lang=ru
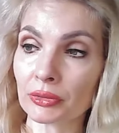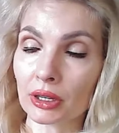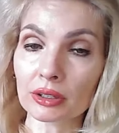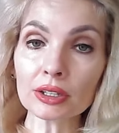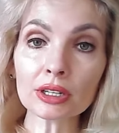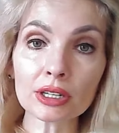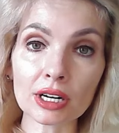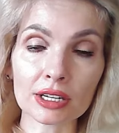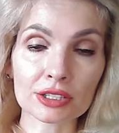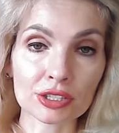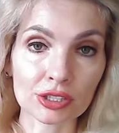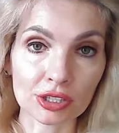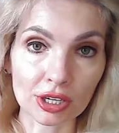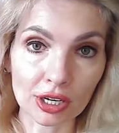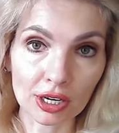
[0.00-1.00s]

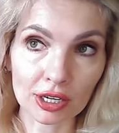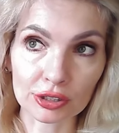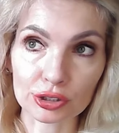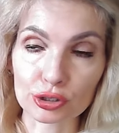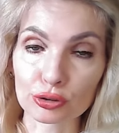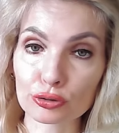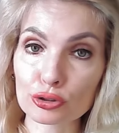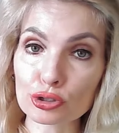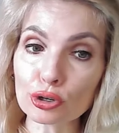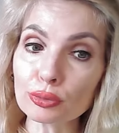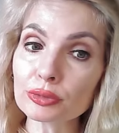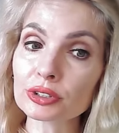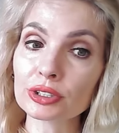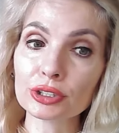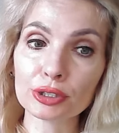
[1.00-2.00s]
накосячил, в
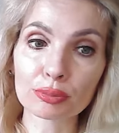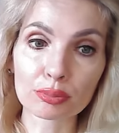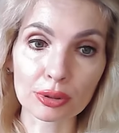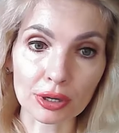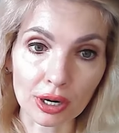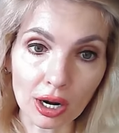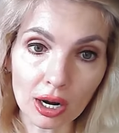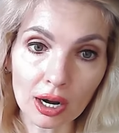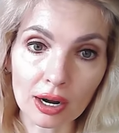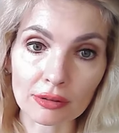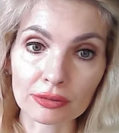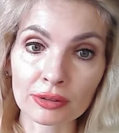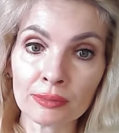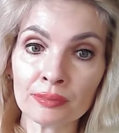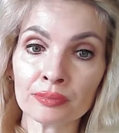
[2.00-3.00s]
чем-то не
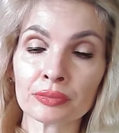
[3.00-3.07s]
прав,